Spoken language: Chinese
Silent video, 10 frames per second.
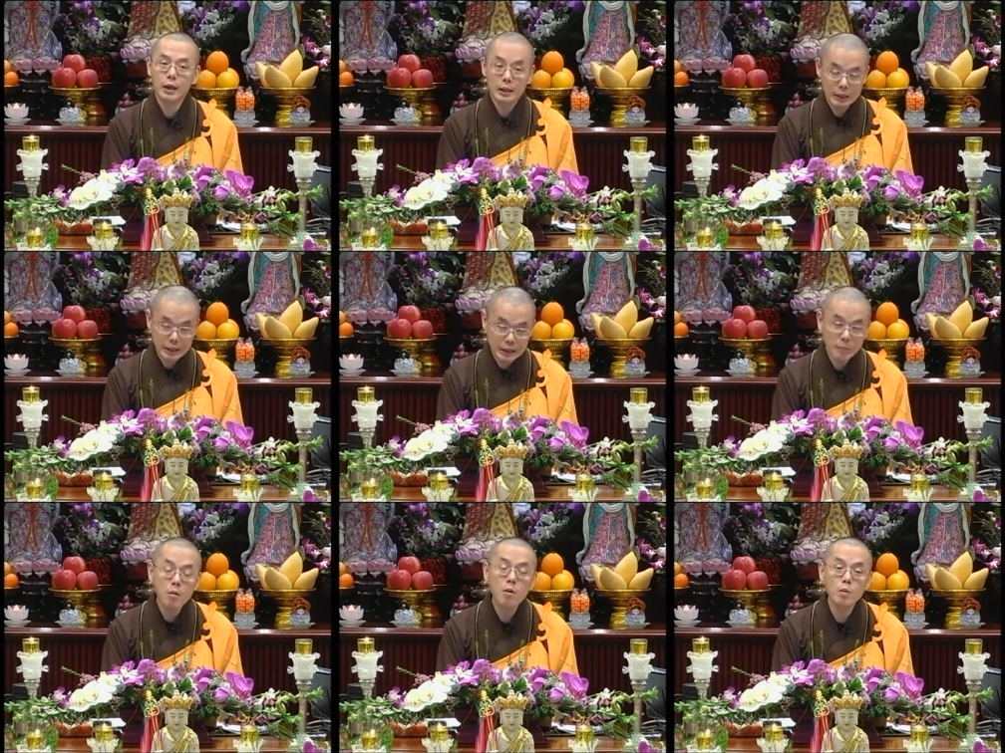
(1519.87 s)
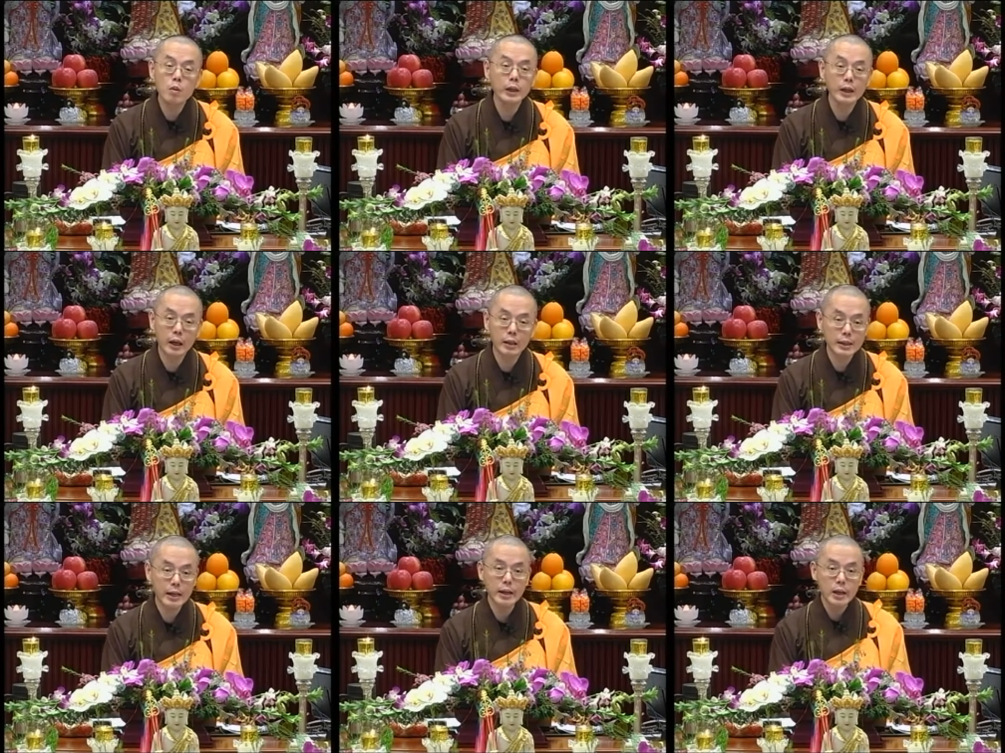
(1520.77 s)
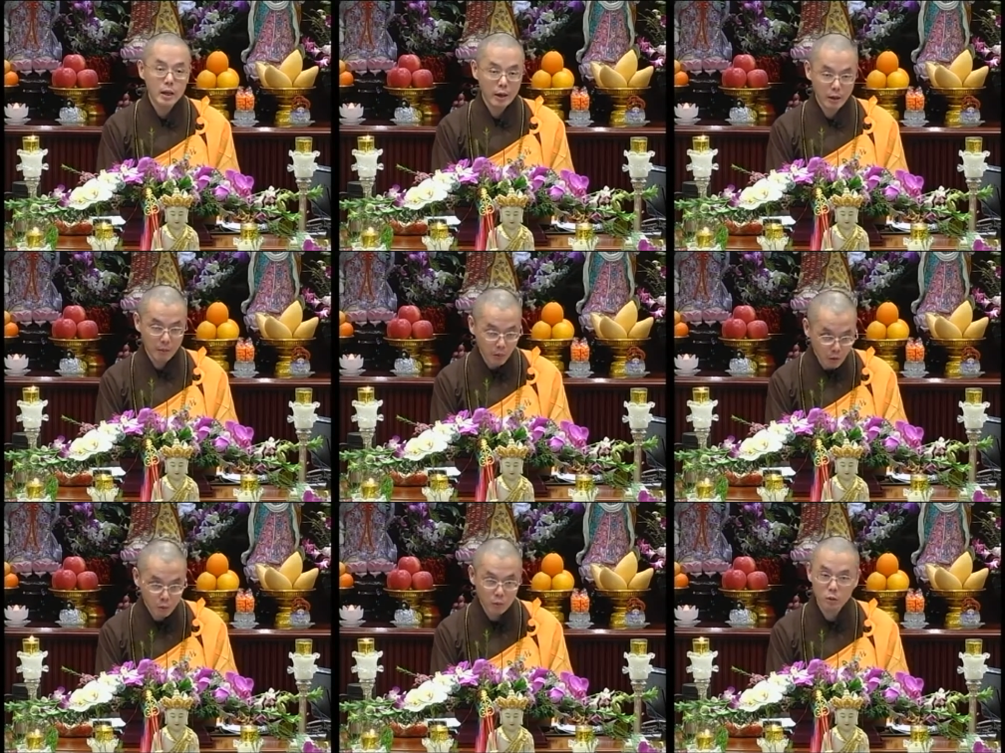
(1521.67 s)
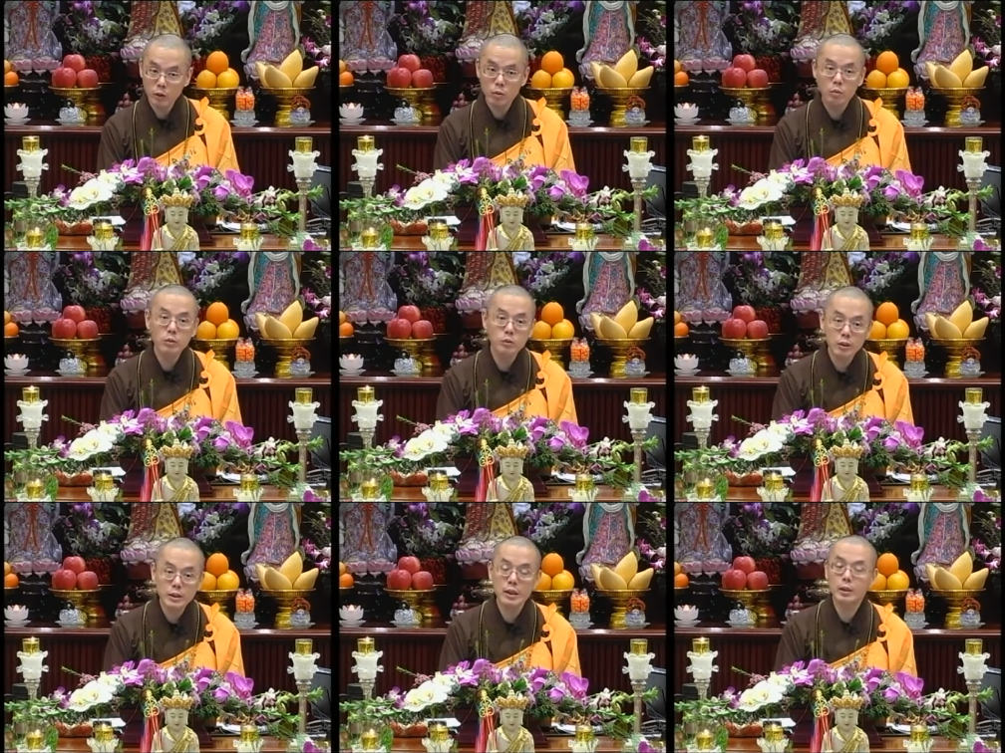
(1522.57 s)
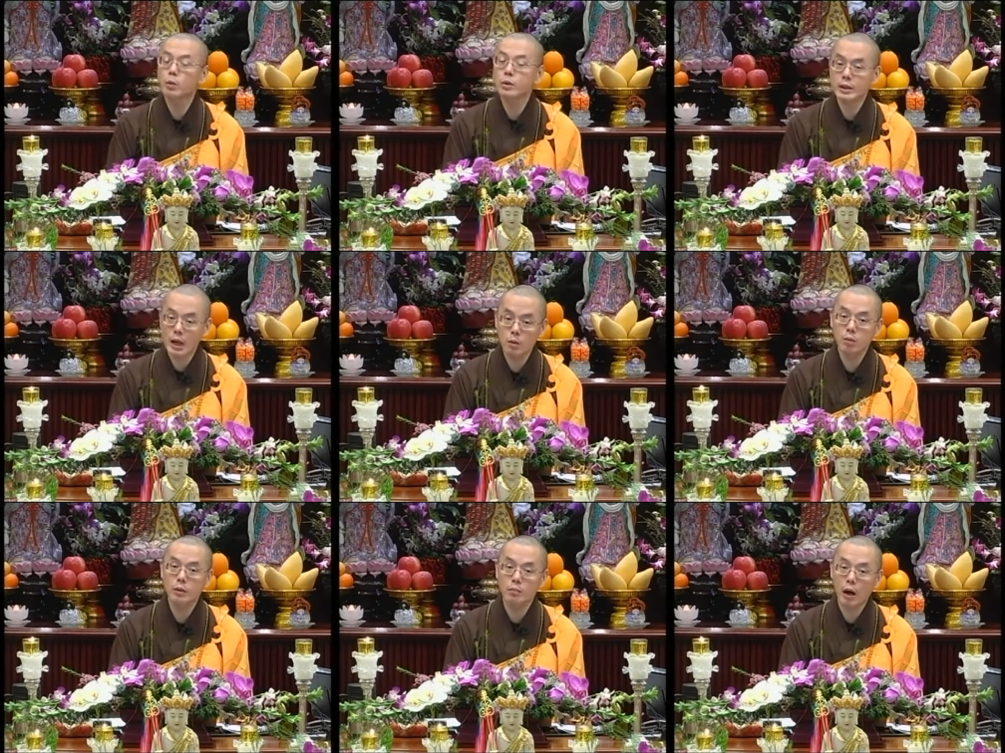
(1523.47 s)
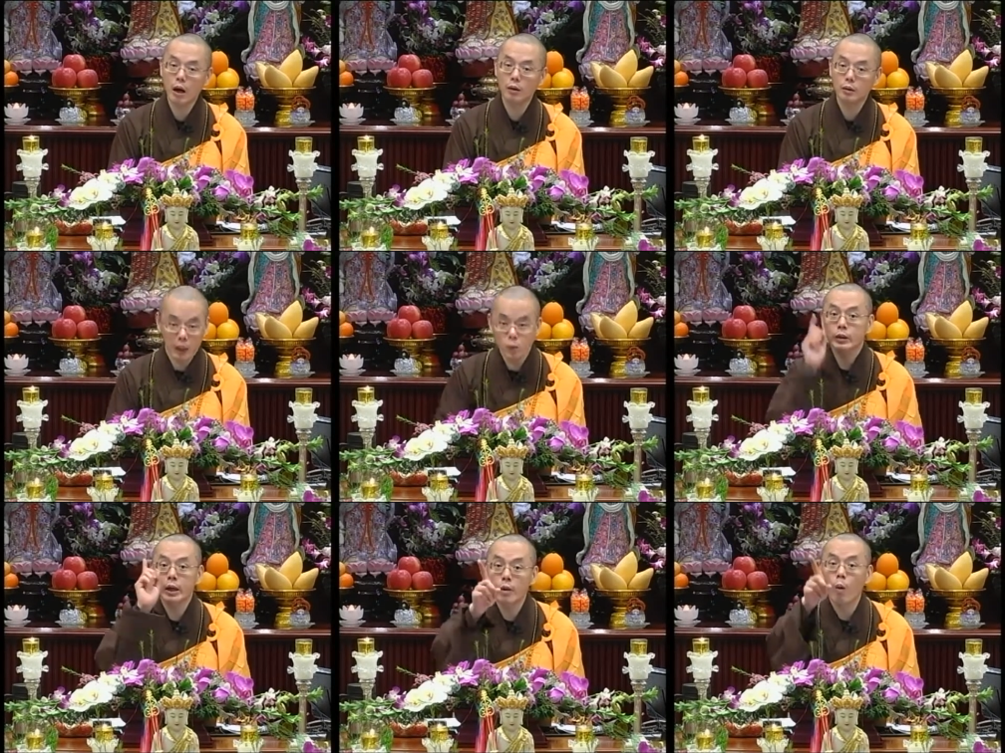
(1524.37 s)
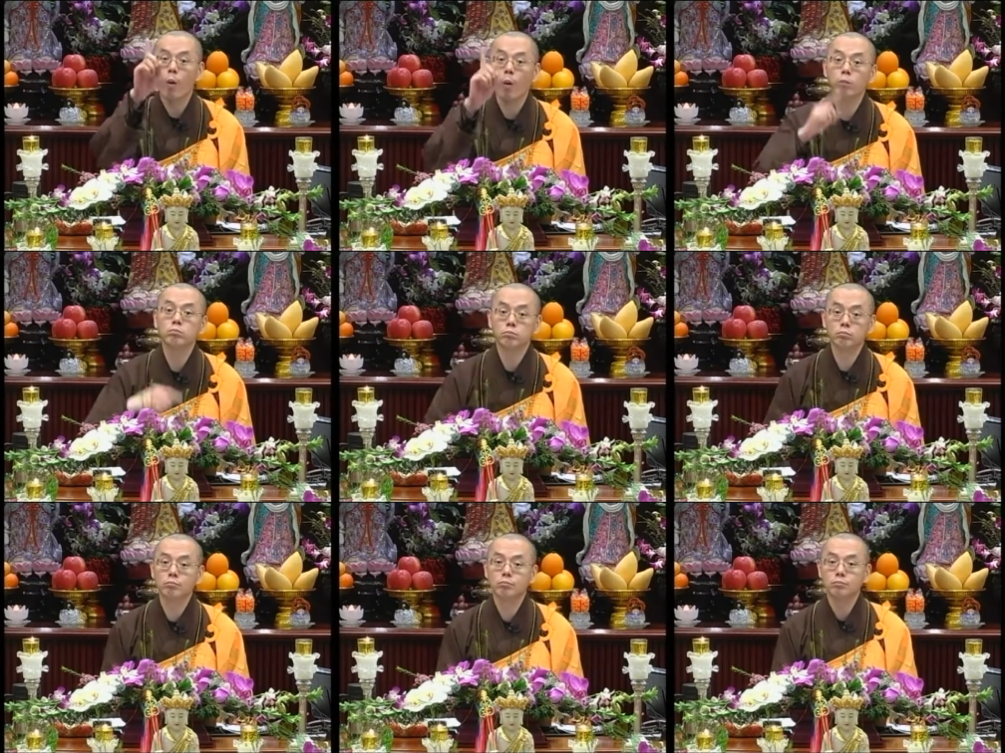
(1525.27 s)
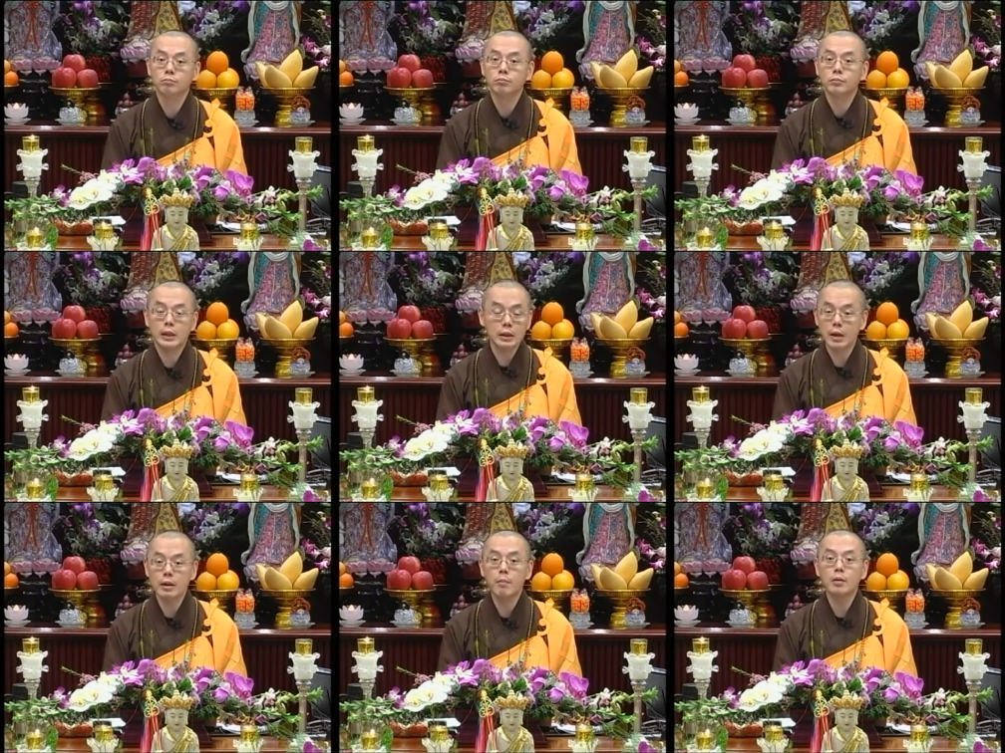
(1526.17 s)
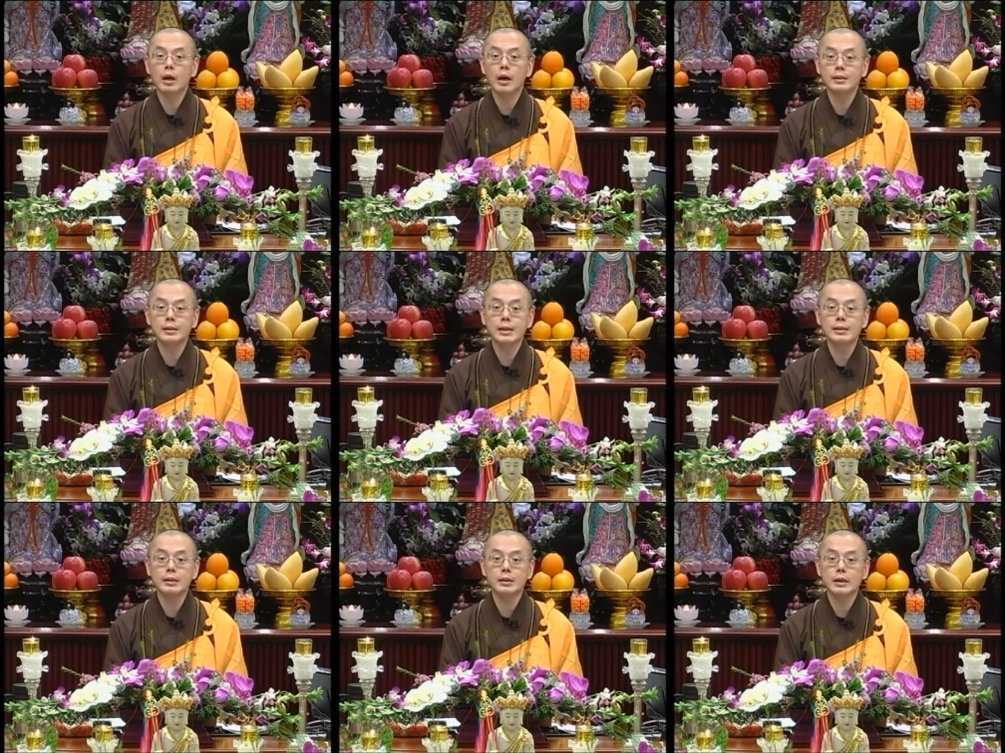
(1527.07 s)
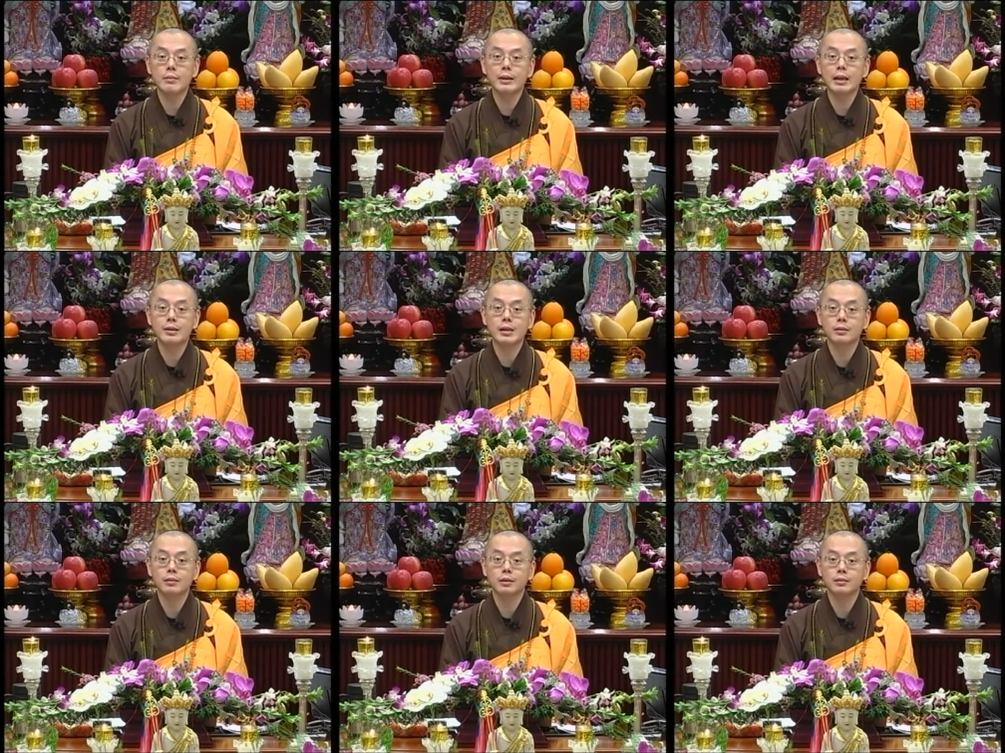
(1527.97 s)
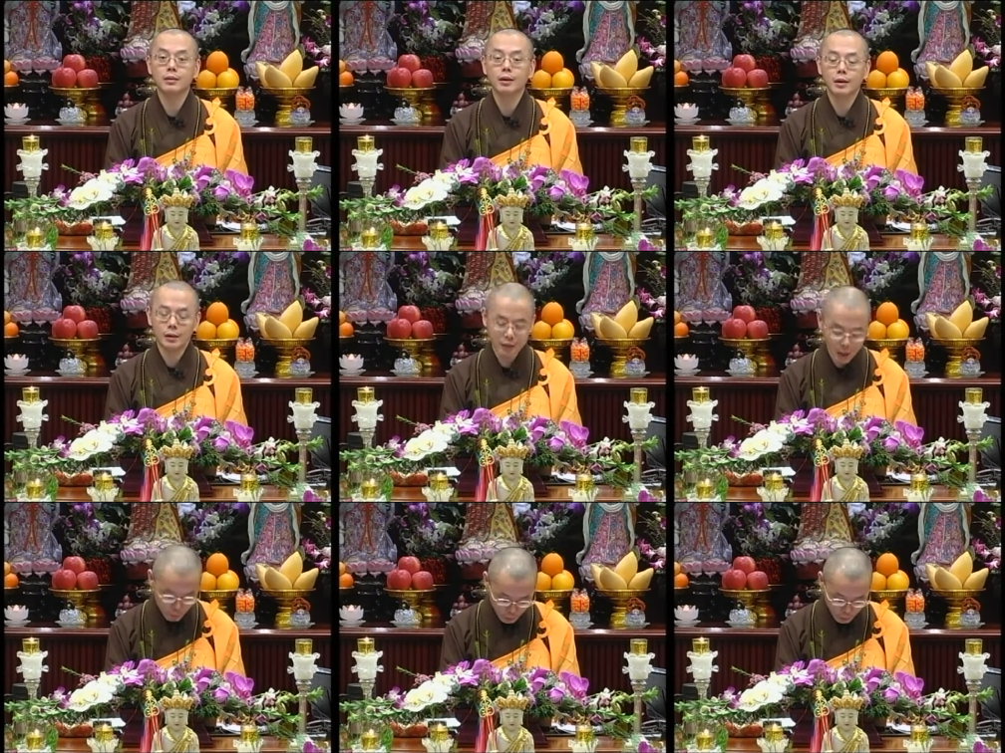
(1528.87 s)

你曾经梦过你呢在呃梦中你做过军人或杀过人吗？他说他有，他常常梦到他是在战争里面打仗的人。那我